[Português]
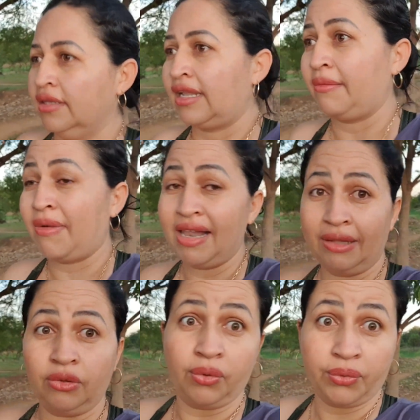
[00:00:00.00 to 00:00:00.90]
trabalha
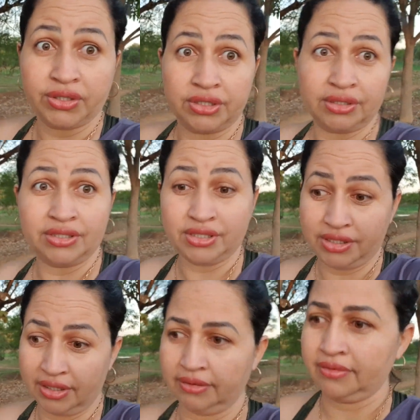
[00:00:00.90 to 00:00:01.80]
noite e
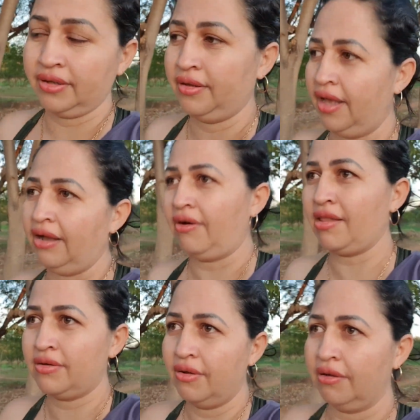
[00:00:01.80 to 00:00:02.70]
dia. É
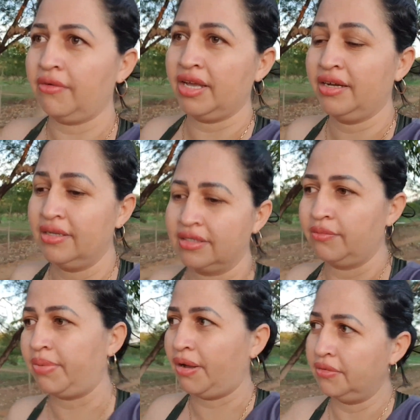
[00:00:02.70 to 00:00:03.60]
quase igual Goiânia, São
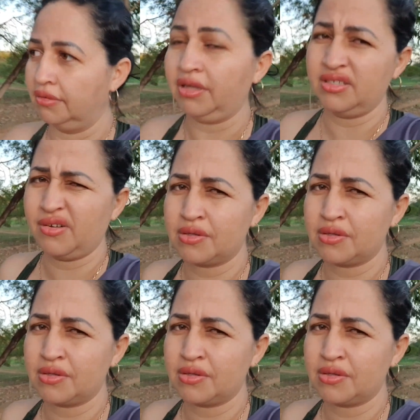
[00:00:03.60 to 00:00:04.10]
Paulo, quase igual